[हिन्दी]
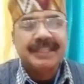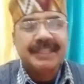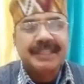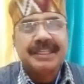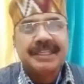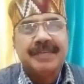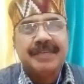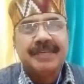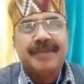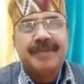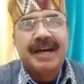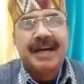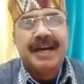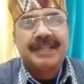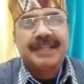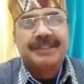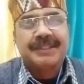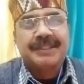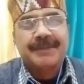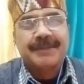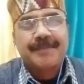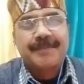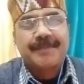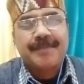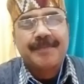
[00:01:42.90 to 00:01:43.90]
और रोटी
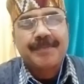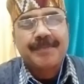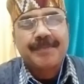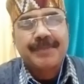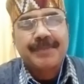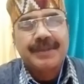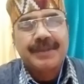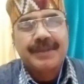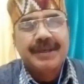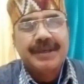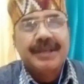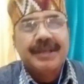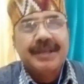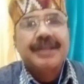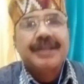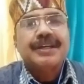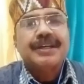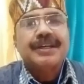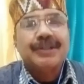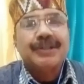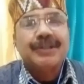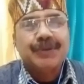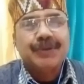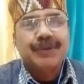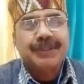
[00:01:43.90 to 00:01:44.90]
का प्रबंध करो
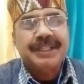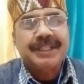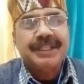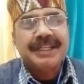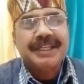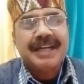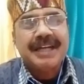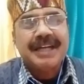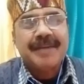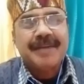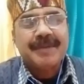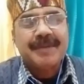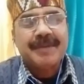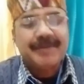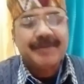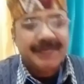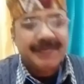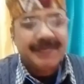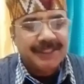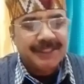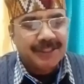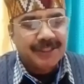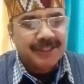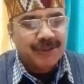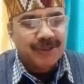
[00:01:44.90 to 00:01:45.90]
छोड़ के मन की
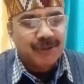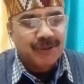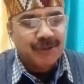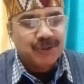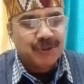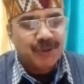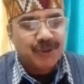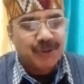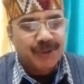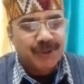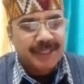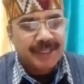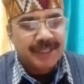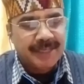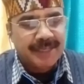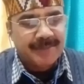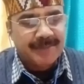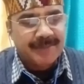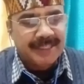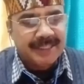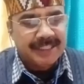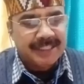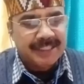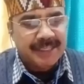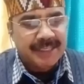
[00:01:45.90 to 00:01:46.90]
बात
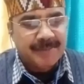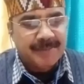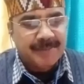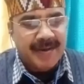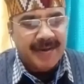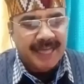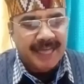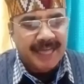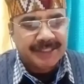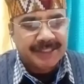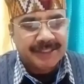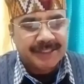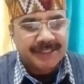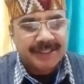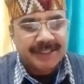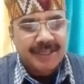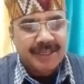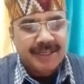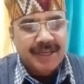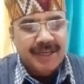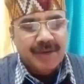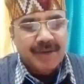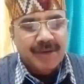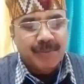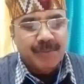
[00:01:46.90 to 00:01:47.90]
कि रोटी का
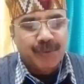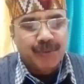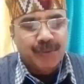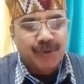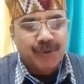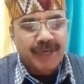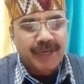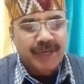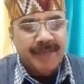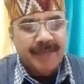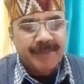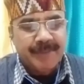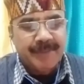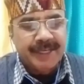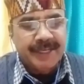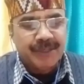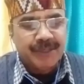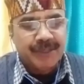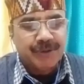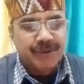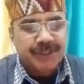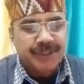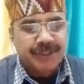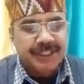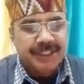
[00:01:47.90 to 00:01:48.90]
प्रबंध करो छोड़
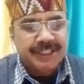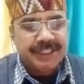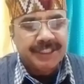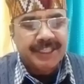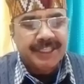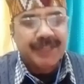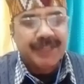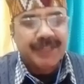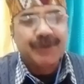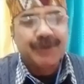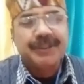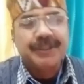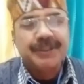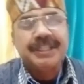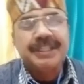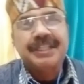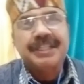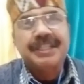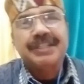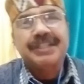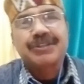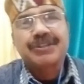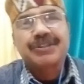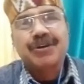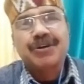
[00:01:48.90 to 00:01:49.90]
के मन की बात
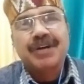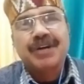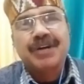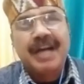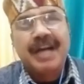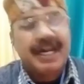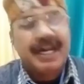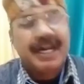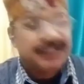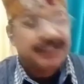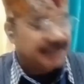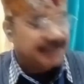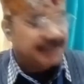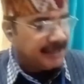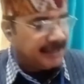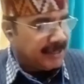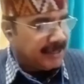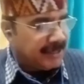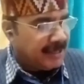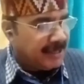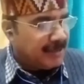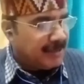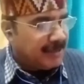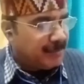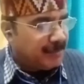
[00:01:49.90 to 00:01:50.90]
भूखे
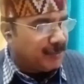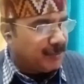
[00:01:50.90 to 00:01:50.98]
पेट को